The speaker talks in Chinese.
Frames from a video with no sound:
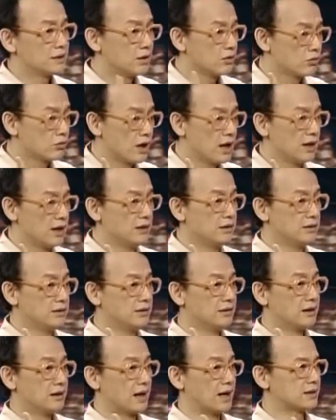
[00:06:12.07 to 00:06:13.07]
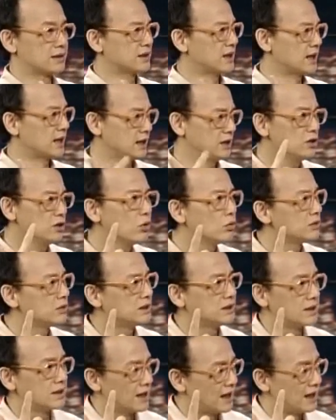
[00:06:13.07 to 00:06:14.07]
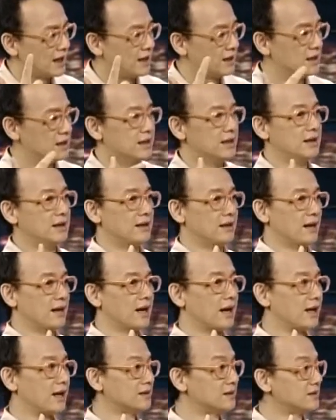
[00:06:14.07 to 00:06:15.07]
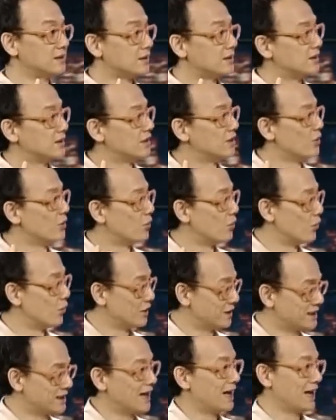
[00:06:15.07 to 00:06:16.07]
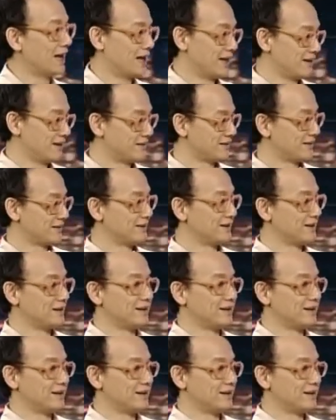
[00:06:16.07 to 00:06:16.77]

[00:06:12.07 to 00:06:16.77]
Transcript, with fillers: 当官，还是很有钱，还是能活下来？